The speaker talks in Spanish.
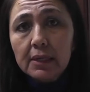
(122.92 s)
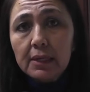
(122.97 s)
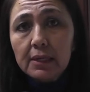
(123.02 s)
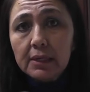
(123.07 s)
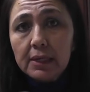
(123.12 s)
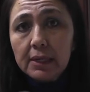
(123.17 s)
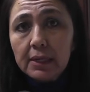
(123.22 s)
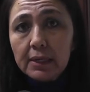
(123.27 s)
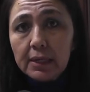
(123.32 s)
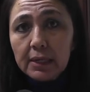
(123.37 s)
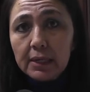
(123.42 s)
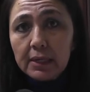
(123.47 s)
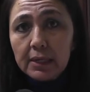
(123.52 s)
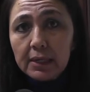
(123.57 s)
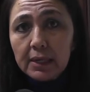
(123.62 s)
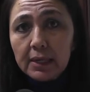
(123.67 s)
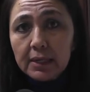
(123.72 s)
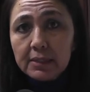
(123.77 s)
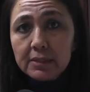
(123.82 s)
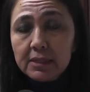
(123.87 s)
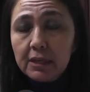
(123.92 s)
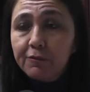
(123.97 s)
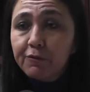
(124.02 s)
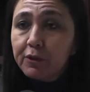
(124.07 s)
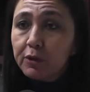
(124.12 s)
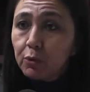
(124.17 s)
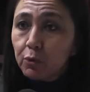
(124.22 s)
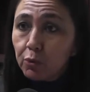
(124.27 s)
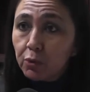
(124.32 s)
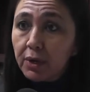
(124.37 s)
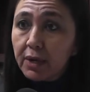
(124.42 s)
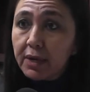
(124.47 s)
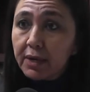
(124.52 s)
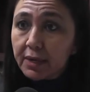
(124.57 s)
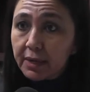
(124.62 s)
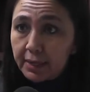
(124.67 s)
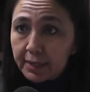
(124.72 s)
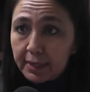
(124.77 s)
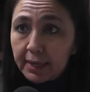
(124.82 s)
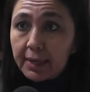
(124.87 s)
en el que esa figura
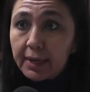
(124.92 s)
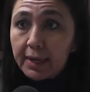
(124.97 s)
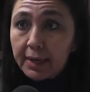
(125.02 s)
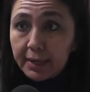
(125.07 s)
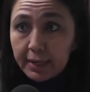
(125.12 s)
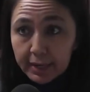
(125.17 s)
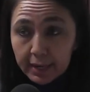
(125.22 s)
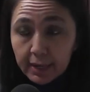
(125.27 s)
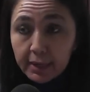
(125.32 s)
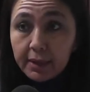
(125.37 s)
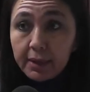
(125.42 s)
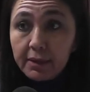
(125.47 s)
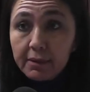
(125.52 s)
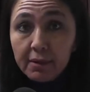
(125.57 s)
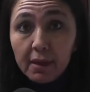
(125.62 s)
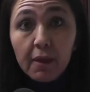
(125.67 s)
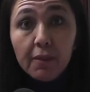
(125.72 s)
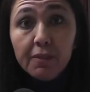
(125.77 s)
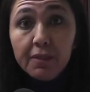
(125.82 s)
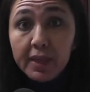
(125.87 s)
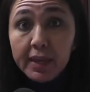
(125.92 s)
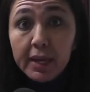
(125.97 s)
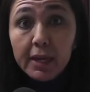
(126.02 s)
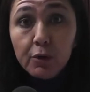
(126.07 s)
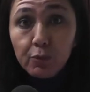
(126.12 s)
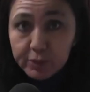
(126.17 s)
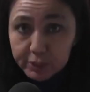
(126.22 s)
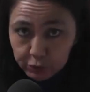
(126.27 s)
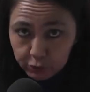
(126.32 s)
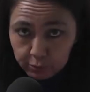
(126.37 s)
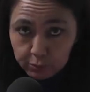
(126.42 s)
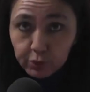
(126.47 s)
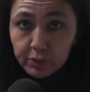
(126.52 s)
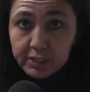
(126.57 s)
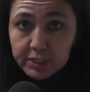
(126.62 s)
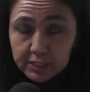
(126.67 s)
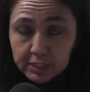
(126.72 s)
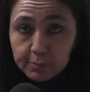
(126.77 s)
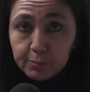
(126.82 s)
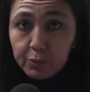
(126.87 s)
recaiga en alguien de nuestro
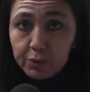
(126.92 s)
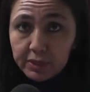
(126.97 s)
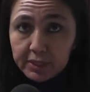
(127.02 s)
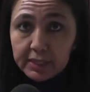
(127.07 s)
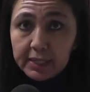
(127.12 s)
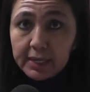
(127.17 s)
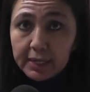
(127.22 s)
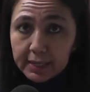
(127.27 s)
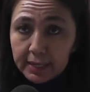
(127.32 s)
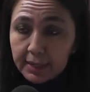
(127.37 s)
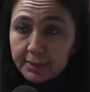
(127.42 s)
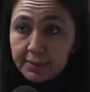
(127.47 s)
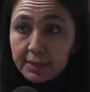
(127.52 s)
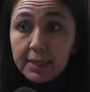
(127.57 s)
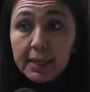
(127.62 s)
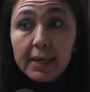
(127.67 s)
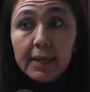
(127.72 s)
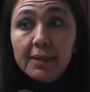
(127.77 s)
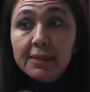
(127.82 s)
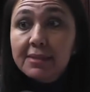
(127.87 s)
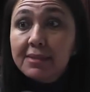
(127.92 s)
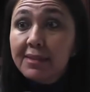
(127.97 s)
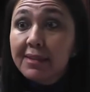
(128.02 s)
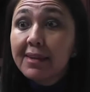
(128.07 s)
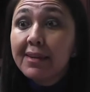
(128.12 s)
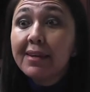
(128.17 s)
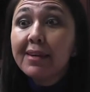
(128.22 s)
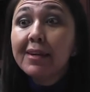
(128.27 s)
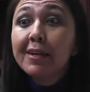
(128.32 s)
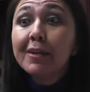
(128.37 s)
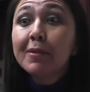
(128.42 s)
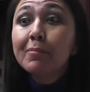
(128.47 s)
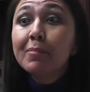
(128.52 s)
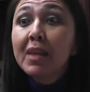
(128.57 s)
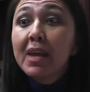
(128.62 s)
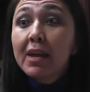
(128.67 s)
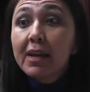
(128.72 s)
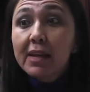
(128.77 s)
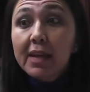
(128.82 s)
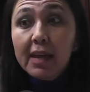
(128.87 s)
municipio de Tecate, que es
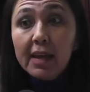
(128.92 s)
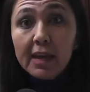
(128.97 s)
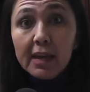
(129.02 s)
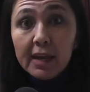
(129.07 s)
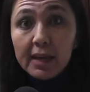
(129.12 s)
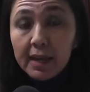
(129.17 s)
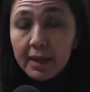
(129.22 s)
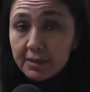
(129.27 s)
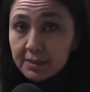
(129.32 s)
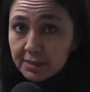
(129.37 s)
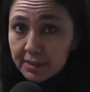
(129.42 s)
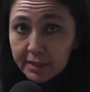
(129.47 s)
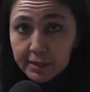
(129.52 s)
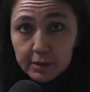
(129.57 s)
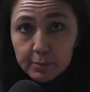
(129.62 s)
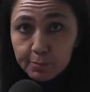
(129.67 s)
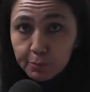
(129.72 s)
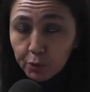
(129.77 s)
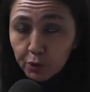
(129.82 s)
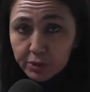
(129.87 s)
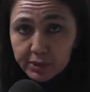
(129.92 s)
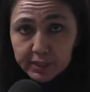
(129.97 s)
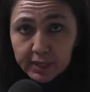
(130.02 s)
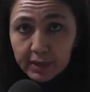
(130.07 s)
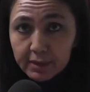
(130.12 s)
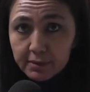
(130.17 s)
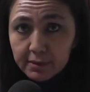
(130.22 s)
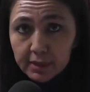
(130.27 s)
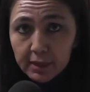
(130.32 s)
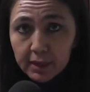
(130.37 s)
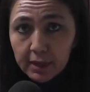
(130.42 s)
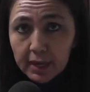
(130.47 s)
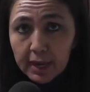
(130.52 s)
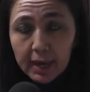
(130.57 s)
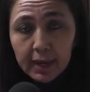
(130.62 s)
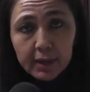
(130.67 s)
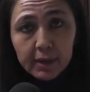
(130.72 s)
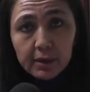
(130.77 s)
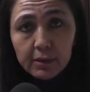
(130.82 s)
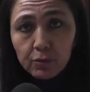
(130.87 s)
que es tan importante.
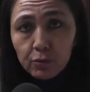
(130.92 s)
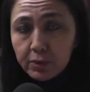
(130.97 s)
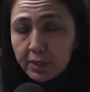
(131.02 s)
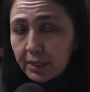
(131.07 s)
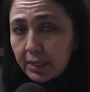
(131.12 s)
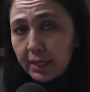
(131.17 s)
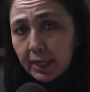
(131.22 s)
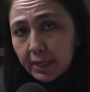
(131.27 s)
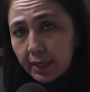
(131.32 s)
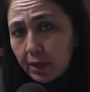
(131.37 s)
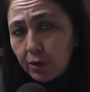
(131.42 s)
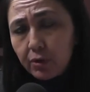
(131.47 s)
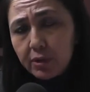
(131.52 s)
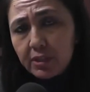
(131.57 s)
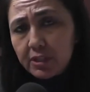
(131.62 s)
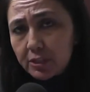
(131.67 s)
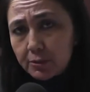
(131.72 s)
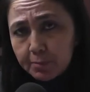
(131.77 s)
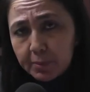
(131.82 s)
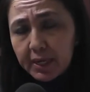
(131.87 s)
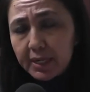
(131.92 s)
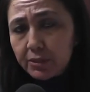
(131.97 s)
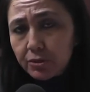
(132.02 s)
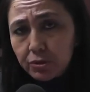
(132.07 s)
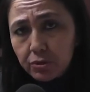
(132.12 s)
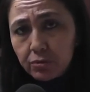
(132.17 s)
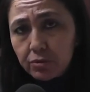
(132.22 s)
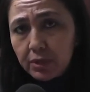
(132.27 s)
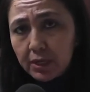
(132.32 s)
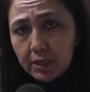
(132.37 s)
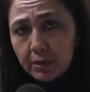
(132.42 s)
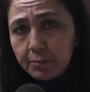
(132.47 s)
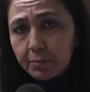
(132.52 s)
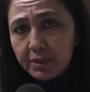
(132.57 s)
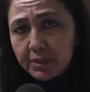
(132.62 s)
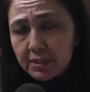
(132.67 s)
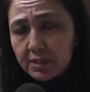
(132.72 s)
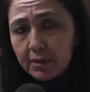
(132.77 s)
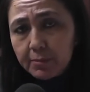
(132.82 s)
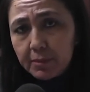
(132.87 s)
Hay un encargado de despacho que
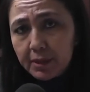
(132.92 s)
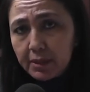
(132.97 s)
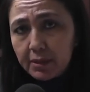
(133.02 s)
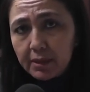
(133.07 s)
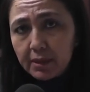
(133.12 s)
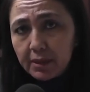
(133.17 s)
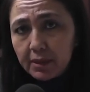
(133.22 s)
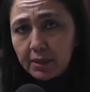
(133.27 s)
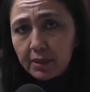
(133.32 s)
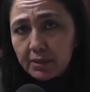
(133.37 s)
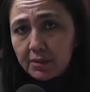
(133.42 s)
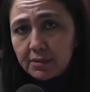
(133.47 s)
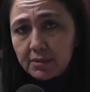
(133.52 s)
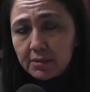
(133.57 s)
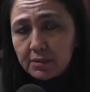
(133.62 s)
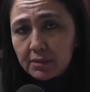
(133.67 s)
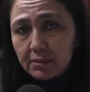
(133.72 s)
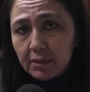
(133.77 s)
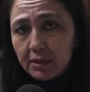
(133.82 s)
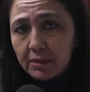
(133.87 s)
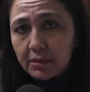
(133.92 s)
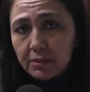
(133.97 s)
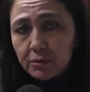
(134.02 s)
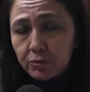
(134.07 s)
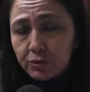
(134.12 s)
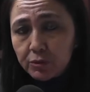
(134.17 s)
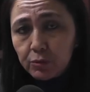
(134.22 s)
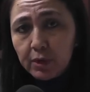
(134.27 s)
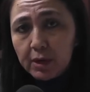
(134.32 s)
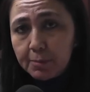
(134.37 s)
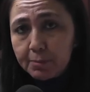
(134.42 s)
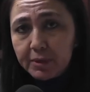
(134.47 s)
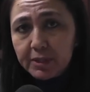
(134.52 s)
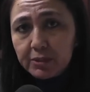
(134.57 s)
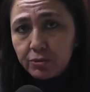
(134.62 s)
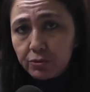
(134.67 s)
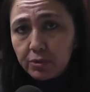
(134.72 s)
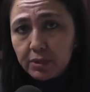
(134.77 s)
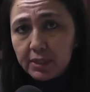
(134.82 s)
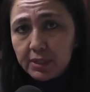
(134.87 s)
precisamente es, eh, una
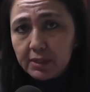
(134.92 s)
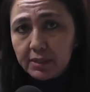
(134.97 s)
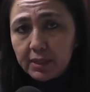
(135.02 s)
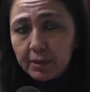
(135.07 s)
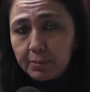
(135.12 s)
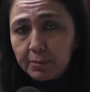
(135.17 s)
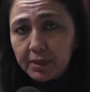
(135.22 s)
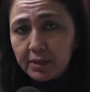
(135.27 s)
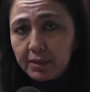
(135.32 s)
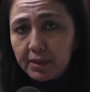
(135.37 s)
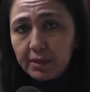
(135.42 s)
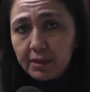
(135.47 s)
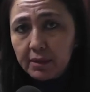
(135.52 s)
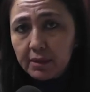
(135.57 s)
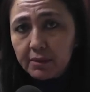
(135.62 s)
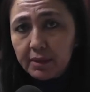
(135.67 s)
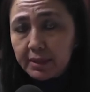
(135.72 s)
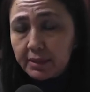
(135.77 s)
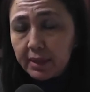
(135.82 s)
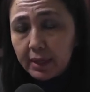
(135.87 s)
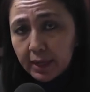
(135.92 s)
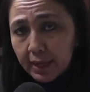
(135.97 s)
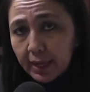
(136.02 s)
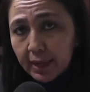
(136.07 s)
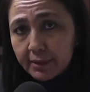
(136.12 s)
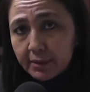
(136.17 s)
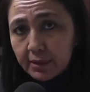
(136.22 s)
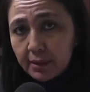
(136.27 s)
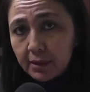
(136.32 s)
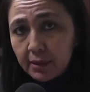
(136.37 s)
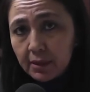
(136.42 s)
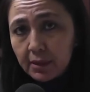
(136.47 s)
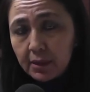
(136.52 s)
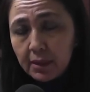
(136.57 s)
persona también de, Tecate.